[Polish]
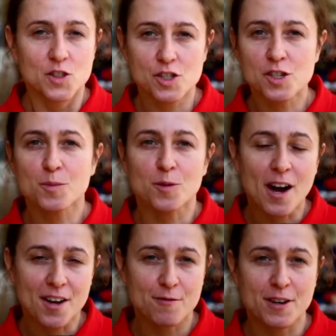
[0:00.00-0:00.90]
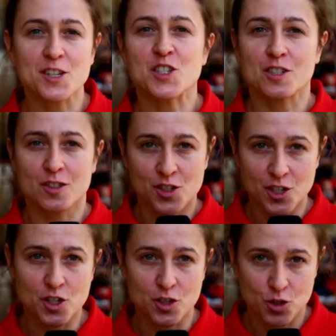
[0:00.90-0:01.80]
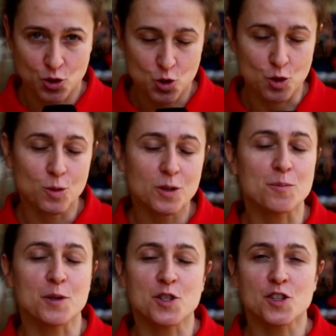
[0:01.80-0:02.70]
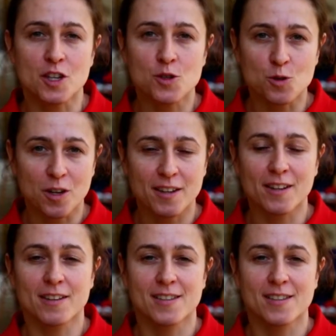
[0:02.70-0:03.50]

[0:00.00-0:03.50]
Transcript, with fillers: Dziś o puchary warczy 10 szkół i 51